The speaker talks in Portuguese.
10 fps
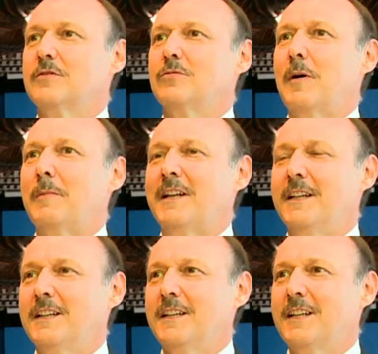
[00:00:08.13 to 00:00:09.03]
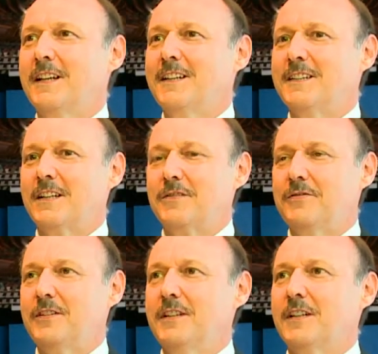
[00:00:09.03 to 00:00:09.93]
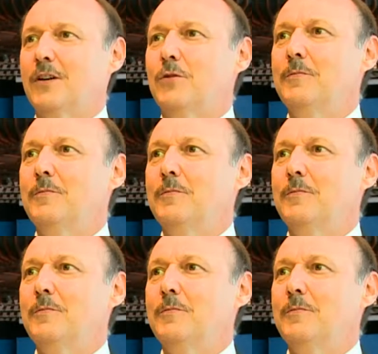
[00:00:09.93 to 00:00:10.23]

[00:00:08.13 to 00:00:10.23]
de uma maneira que ele interfira